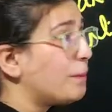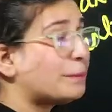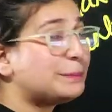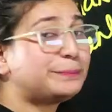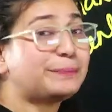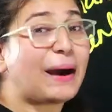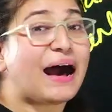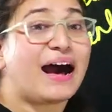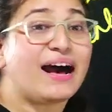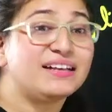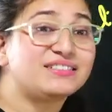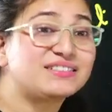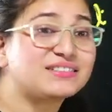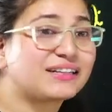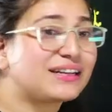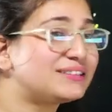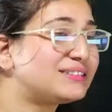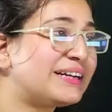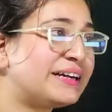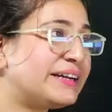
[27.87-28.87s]
पास्ट का
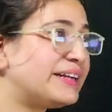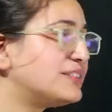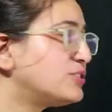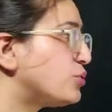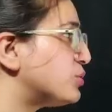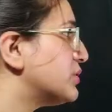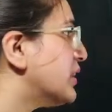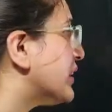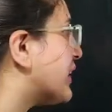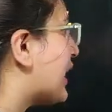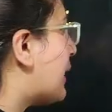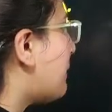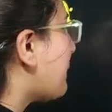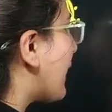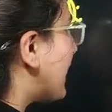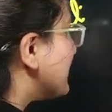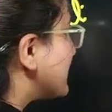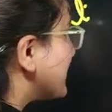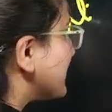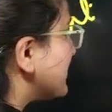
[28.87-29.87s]
सेंटेंस होता क्या है
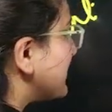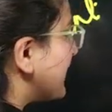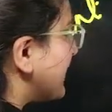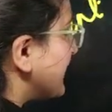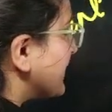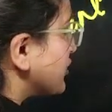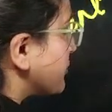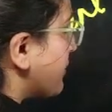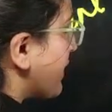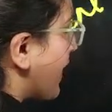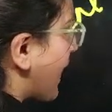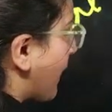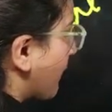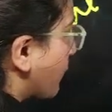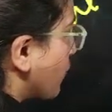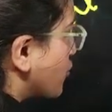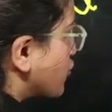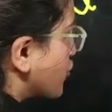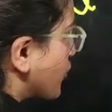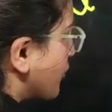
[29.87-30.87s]
पास्ट के सेंटेंस में आपको
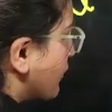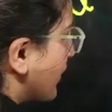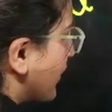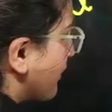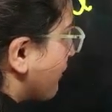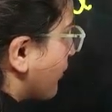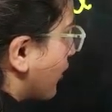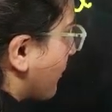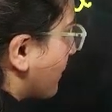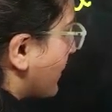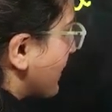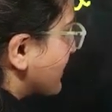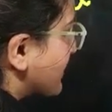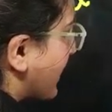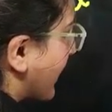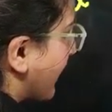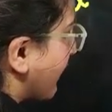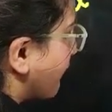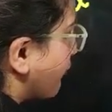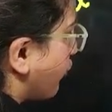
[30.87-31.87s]
जनरली वर्ब की
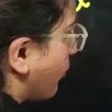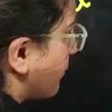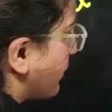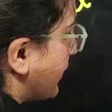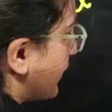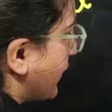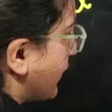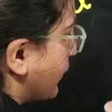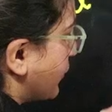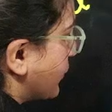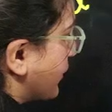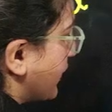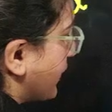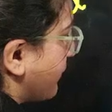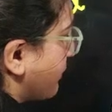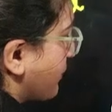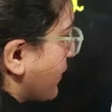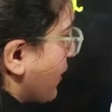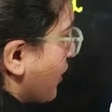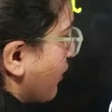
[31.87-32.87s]
सेकेंड फॉर्म दी गई होती है
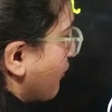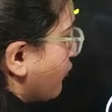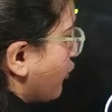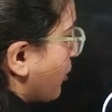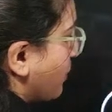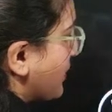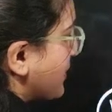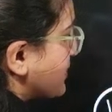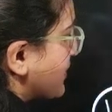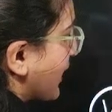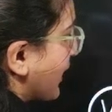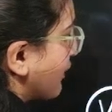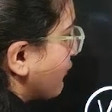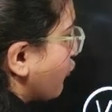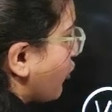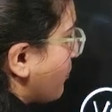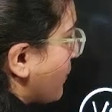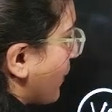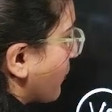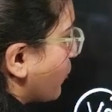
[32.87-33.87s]
वर्ब की सेकेंड
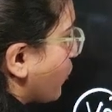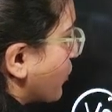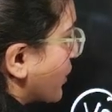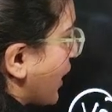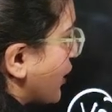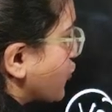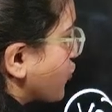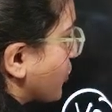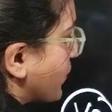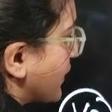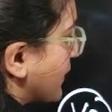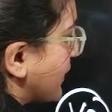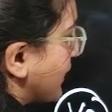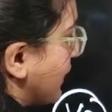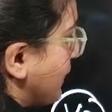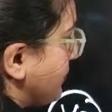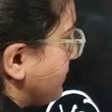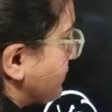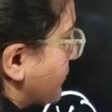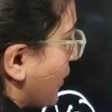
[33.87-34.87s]
फॉर्म आपको क्या शो करती है
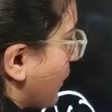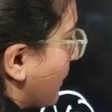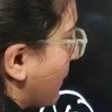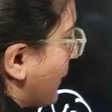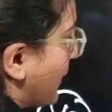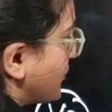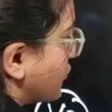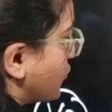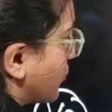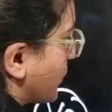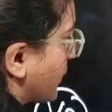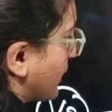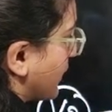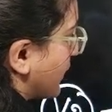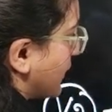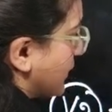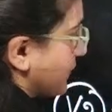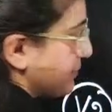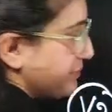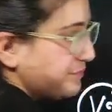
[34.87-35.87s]
पास्ट शो करती
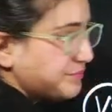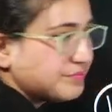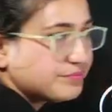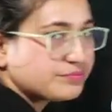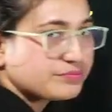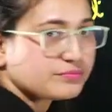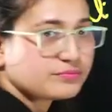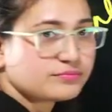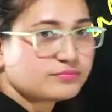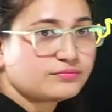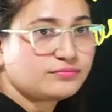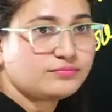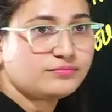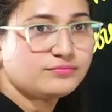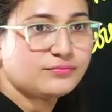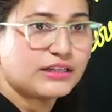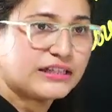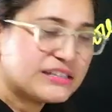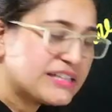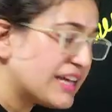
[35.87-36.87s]
है
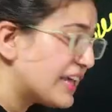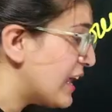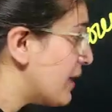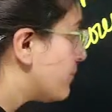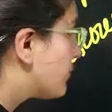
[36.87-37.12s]
ठीक है